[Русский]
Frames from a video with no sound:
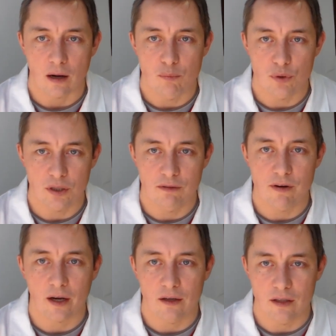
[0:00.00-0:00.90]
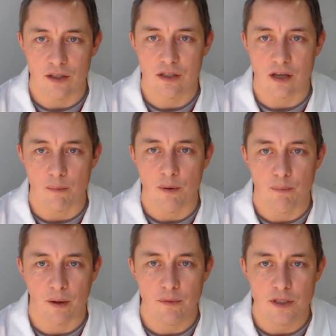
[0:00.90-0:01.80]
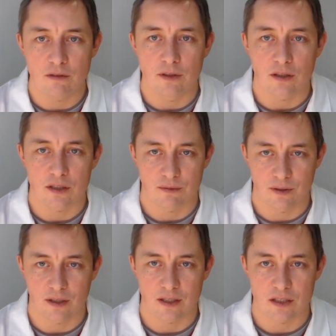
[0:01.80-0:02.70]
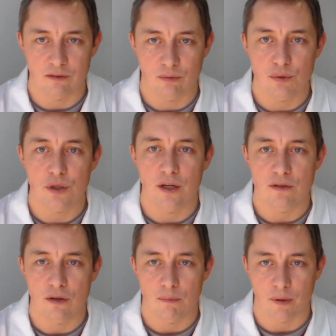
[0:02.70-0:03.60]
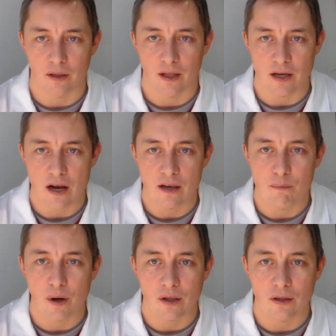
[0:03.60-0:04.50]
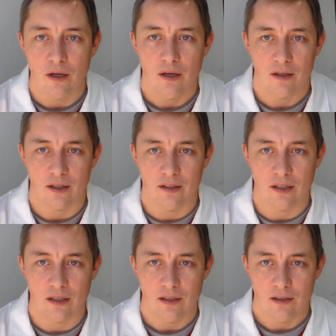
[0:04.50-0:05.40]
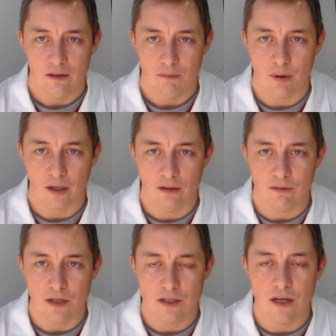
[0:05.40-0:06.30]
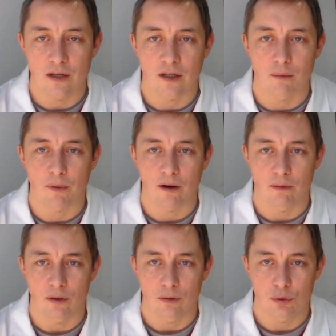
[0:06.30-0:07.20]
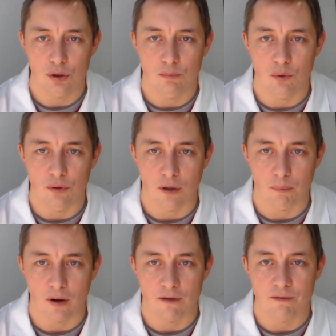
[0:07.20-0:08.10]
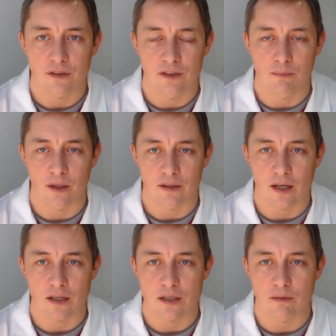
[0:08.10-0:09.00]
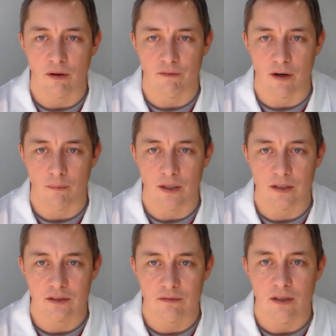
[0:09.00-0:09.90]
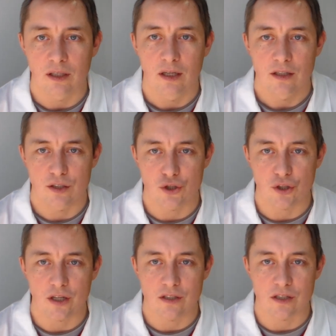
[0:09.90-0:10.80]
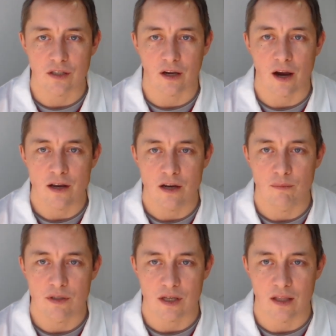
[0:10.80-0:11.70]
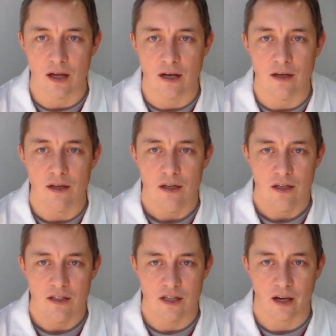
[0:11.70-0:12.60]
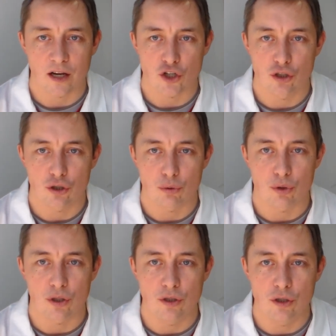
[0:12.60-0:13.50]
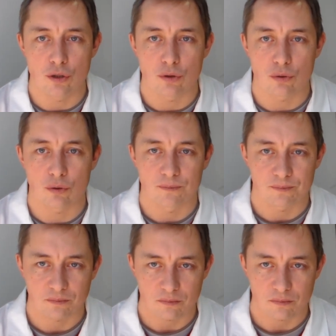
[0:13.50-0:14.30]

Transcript: Как мы уже говорили, даже самые примитивные классификации включают в себя паранояльный бред, когда бредовые идеи, как правило, ущемленных прав, изобретательства, реформаторства, сочетается с крайне эмоциональной заряженностью, стеничностью,